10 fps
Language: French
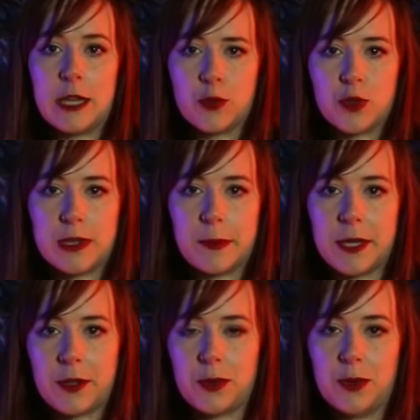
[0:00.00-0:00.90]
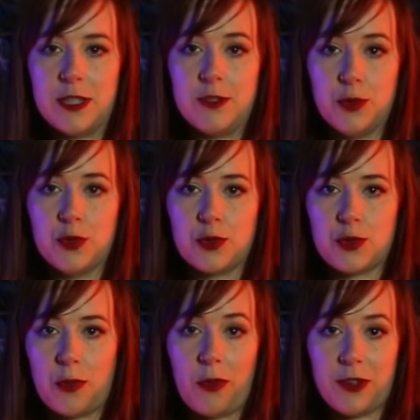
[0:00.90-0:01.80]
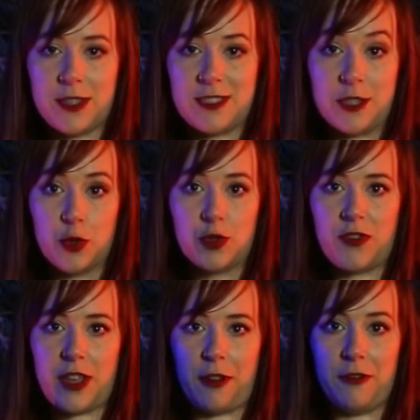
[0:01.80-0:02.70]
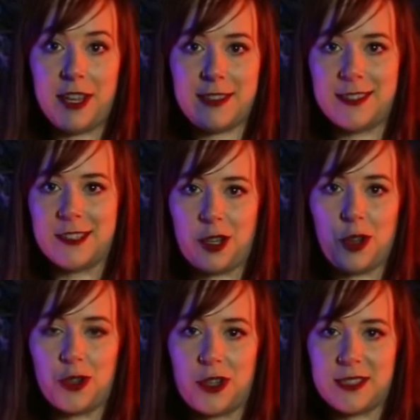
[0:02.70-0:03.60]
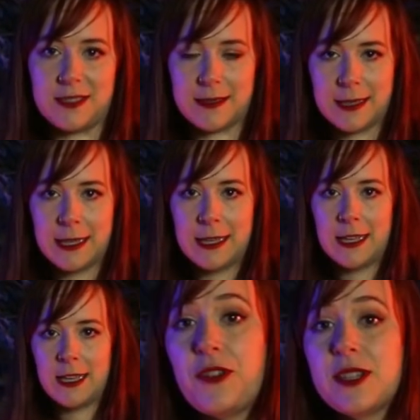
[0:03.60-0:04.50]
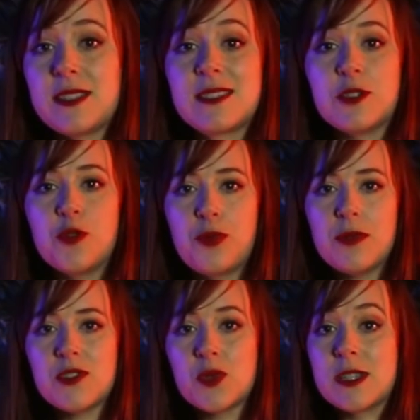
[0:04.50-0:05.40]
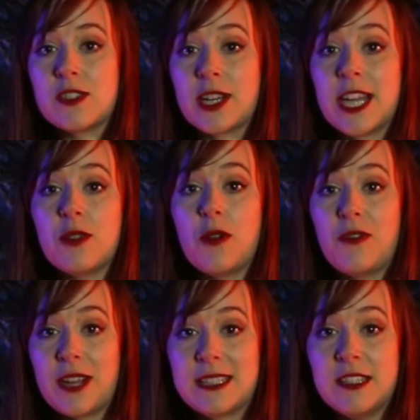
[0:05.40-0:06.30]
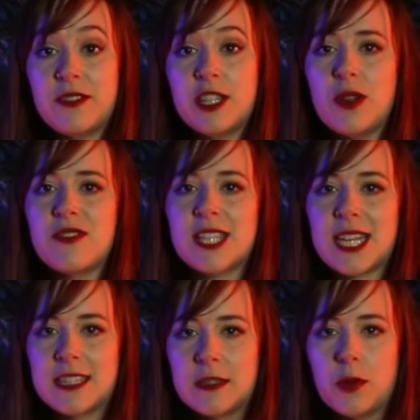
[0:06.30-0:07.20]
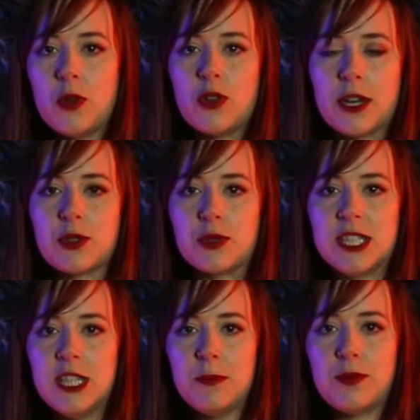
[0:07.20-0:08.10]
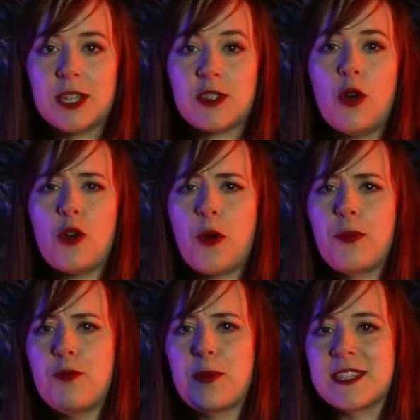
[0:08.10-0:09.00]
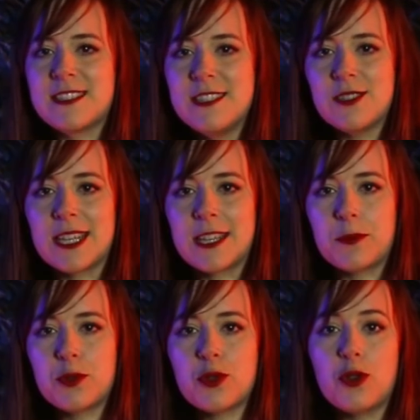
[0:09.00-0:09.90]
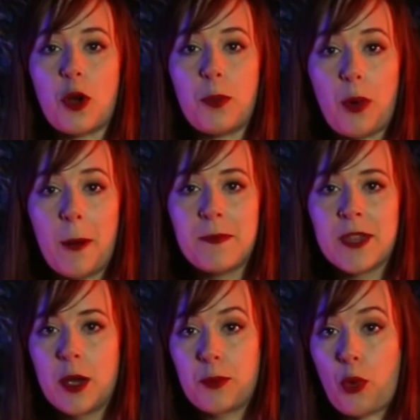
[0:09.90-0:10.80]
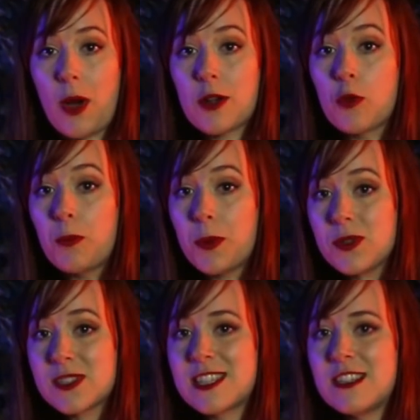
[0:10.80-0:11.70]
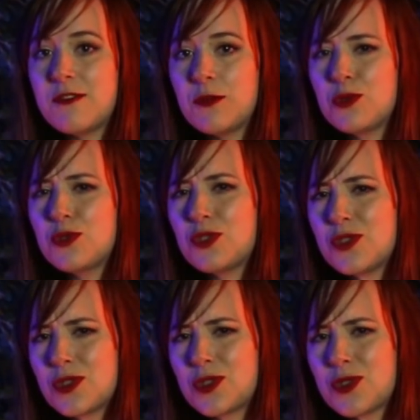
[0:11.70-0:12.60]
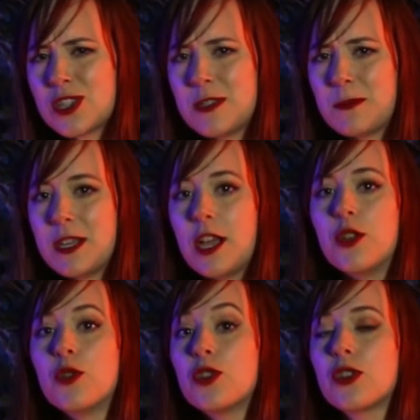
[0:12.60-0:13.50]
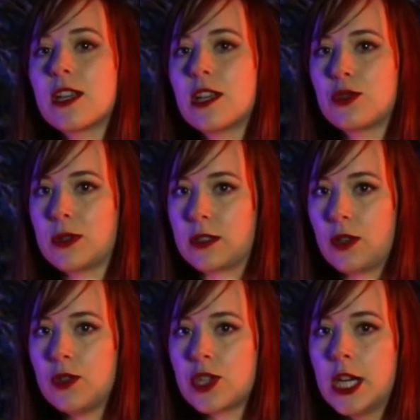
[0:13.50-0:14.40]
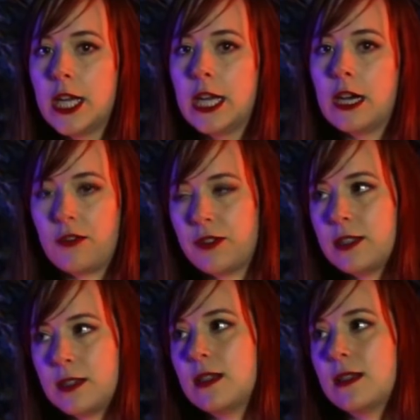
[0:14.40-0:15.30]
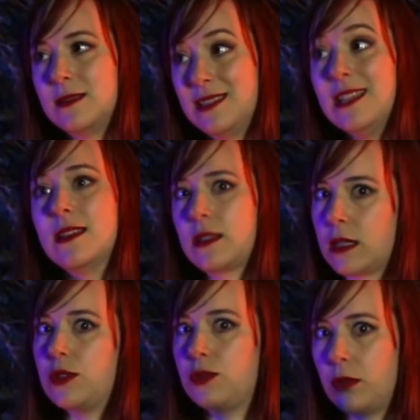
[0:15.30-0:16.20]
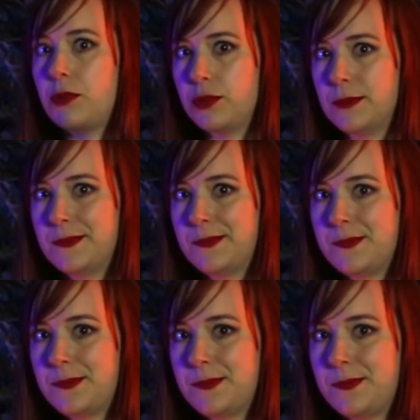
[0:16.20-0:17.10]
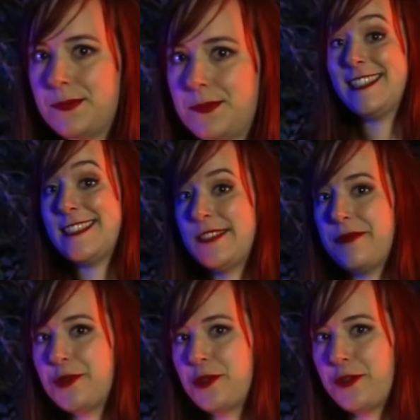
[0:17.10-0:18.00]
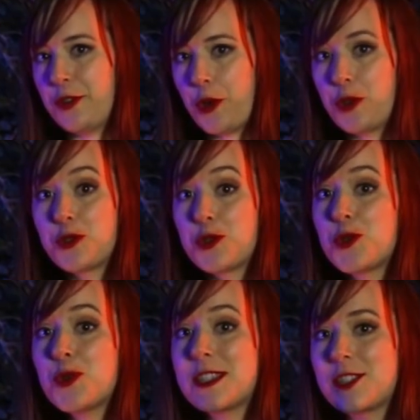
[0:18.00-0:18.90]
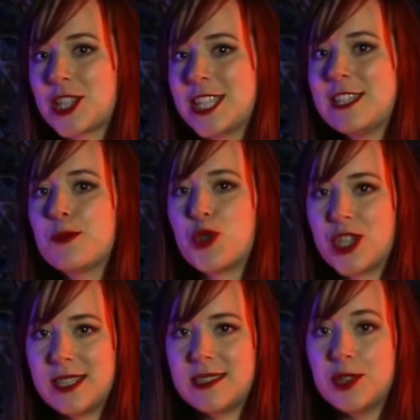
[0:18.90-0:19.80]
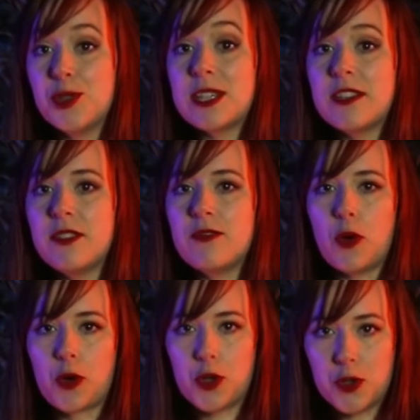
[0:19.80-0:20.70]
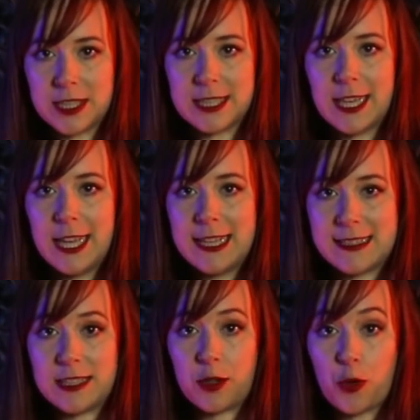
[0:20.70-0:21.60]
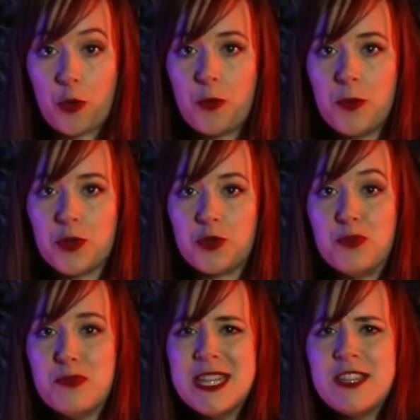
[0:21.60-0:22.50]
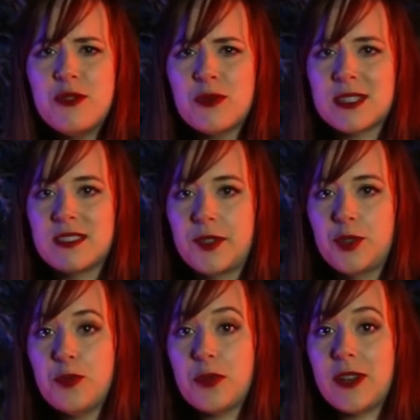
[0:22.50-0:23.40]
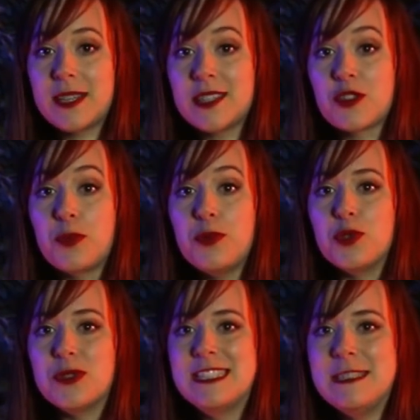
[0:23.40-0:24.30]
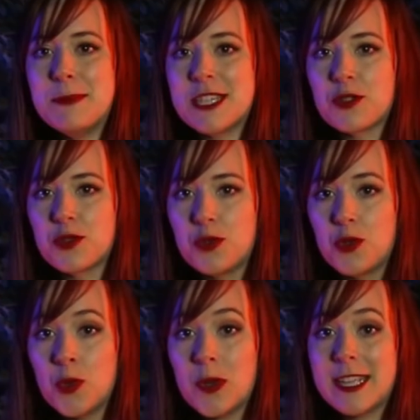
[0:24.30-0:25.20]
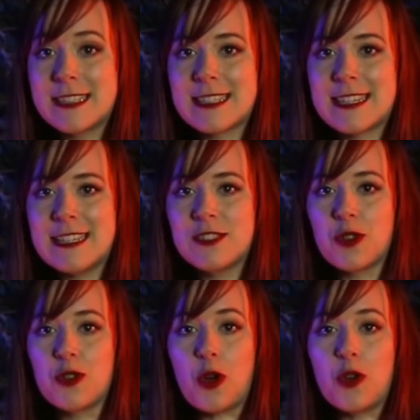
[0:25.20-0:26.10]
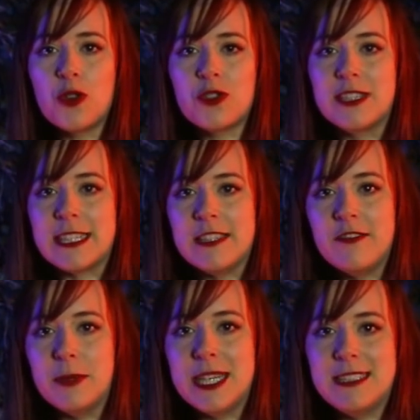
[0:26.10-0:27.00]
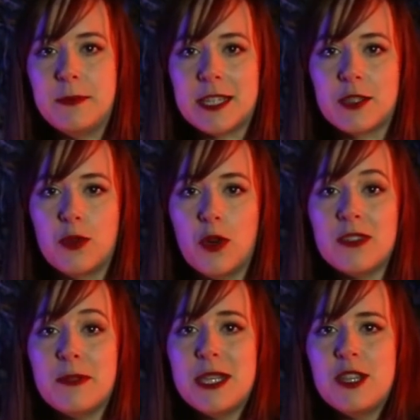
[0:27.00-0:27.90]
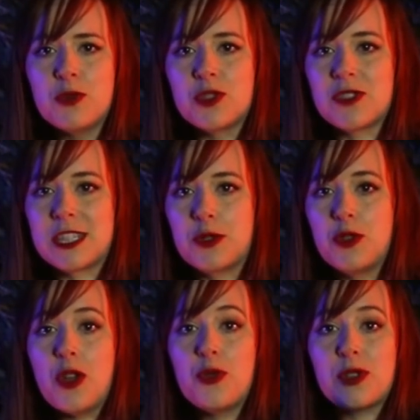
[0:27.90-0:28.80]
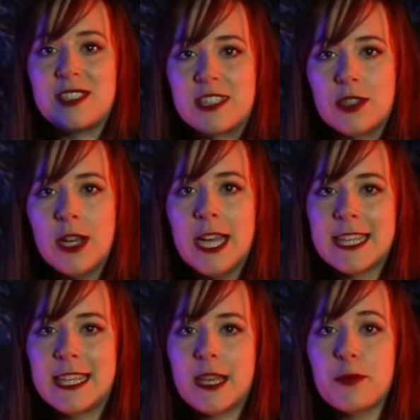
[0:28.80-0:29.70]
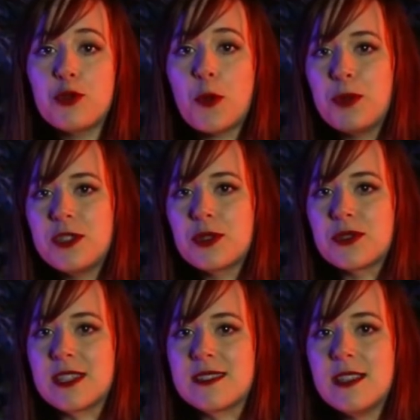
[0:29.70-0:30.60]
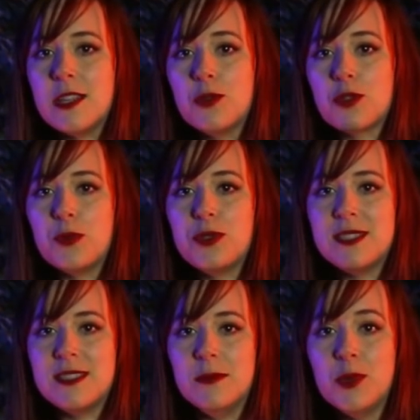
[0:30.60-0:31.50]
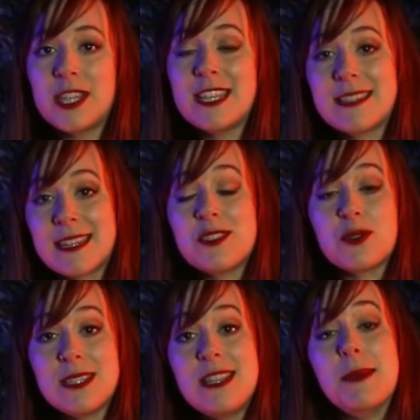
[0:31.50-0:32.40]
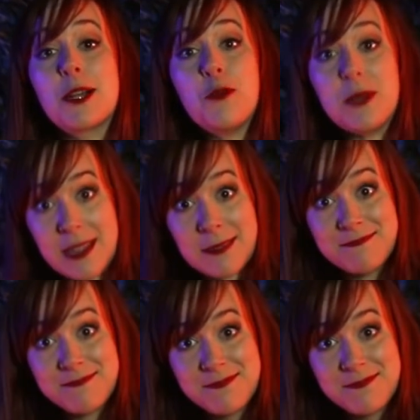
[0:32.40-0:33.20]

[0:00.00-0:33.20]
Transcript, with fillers: et qu'on ne sait pas que les yeux, ce sont en fait ces deux sphères vertes à l'intérieur de leur tête. En fait, ces deux points sont des organes olfactifs qui doivent certainement leur être utiles pour être encore plus précis dans la capture de leur proie. Proie qu'on pense qu'ils vont de temps en temps chipper à une autre créature étrange, enfin à des créatures plutôt des siphonophores. Ce sont des organismes gélatineux qui vivent en colonie. Ces regroupements de millions d'individus peuvent atteindre plus de 10 mètres de long et traînent dans leur lente dérive, baladés par les courants, des millions de tentacules urticants qui capturent petits crustacés et autres petits animaux qui intéressent aussi les macropina.